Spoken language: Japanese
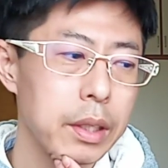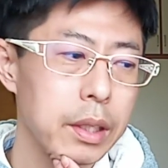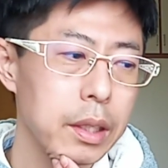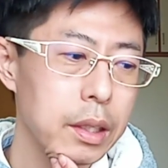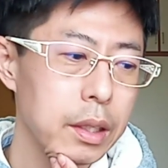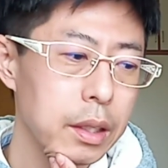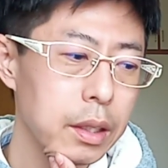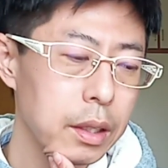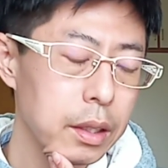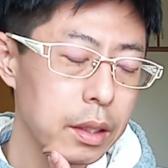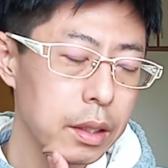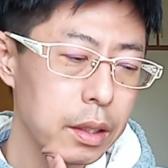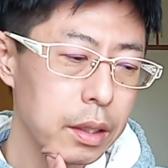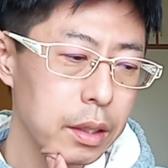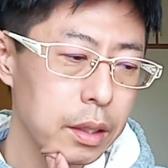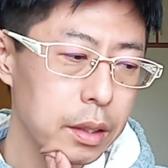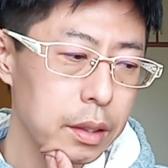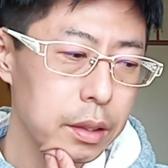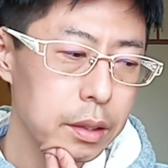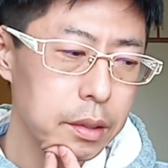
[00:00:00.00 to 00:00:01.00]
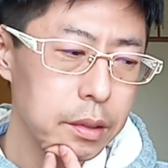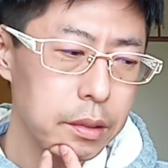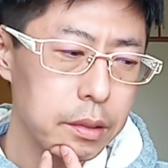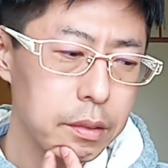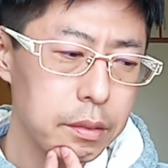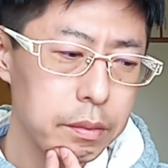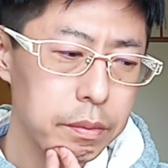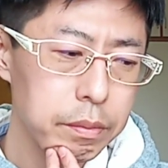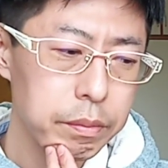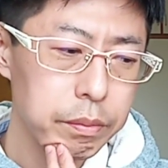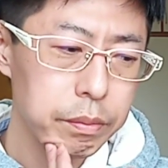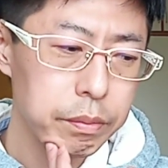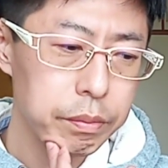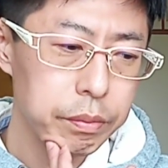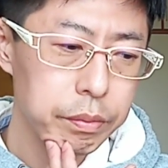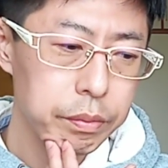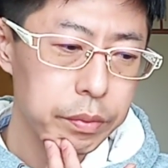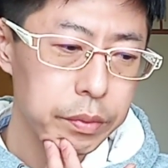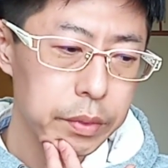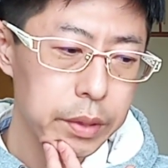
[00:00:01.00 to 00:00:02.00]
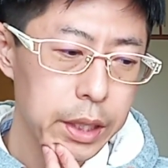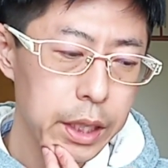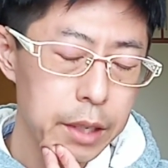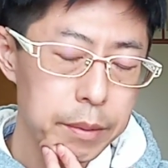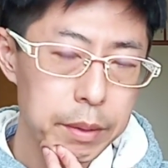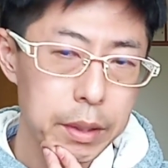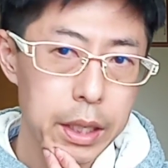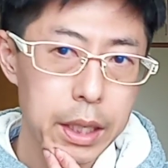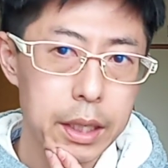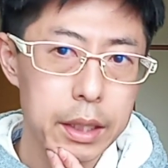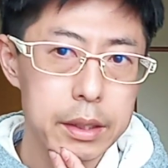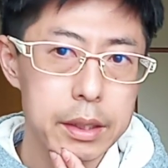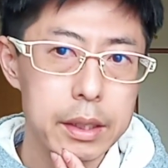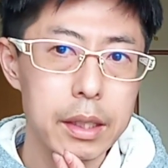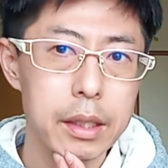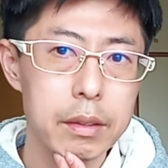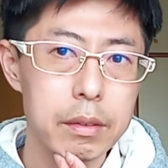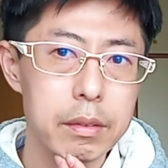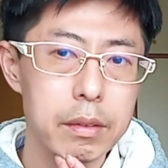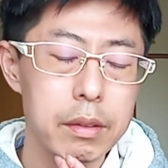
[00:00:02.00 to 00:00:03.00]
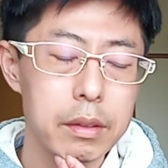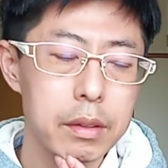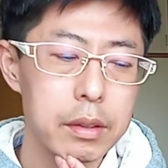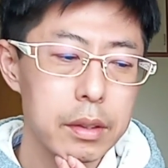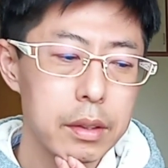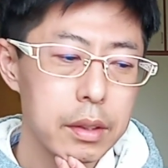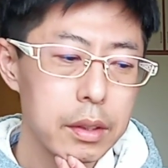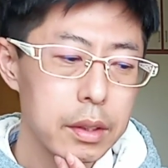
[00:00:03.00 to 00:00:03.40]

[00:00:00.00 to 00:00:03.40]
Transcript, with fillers: でテレビ1回つけると